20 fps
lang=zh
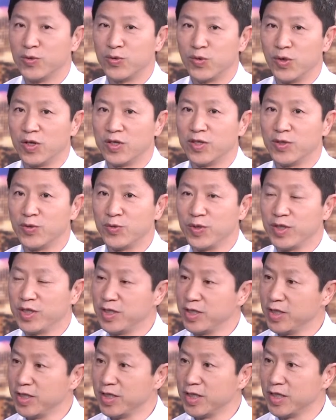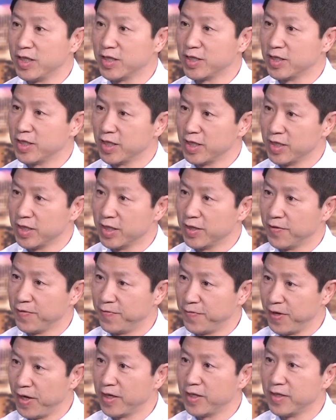主要是最近呢，这个
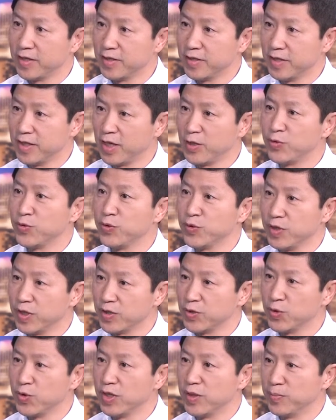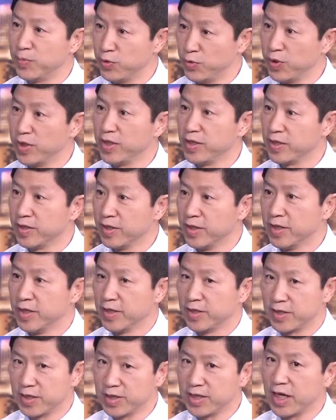Fed 联储局也说了不会
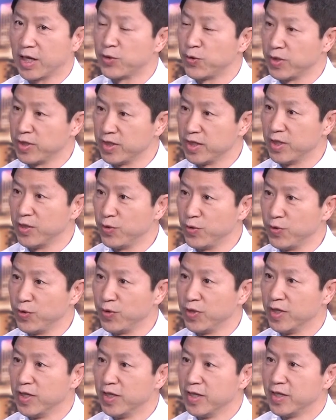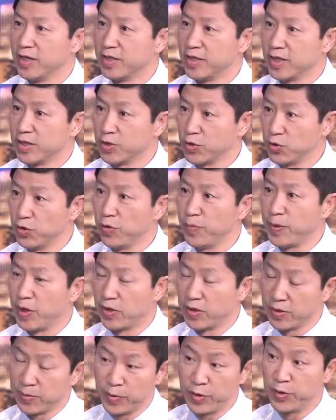增加短期利率，这个缩
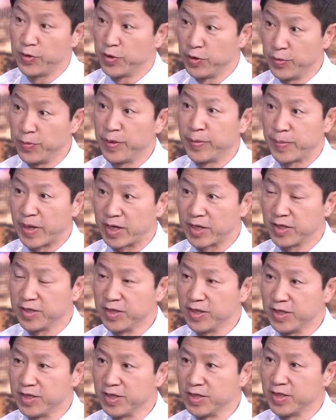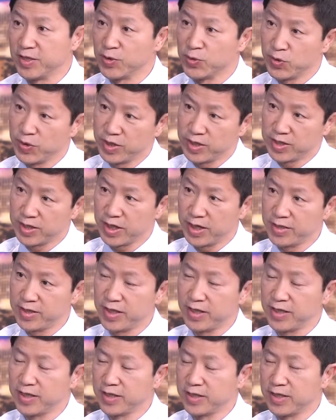表呢没有又没有马上进行，所以在
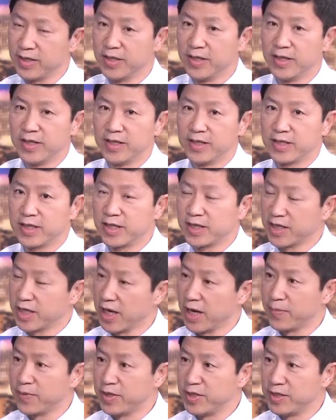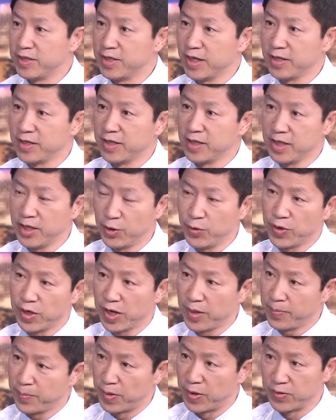这个这个 Gap 期间呢，利率
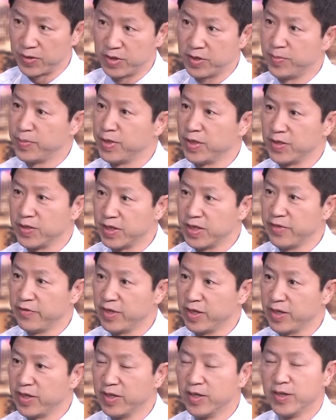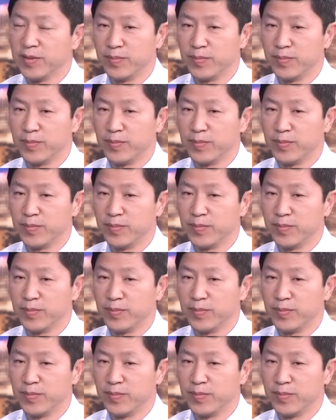还保持比较低位。